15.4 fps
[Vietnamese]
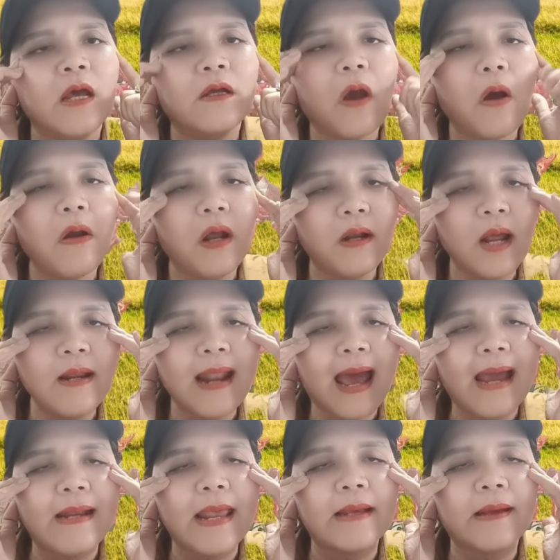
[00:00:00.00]
cô lên
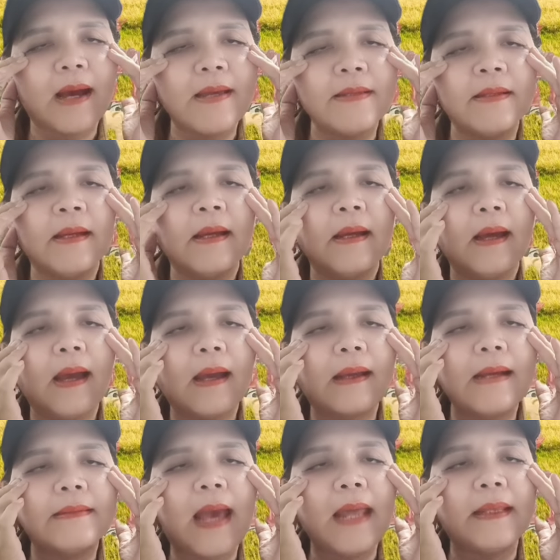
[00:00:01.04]
like liền coi à,
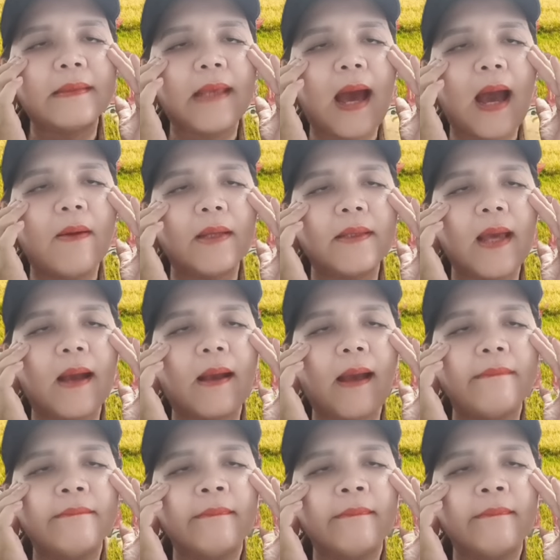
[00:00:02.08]
khán giả ta chờ quá trời rồi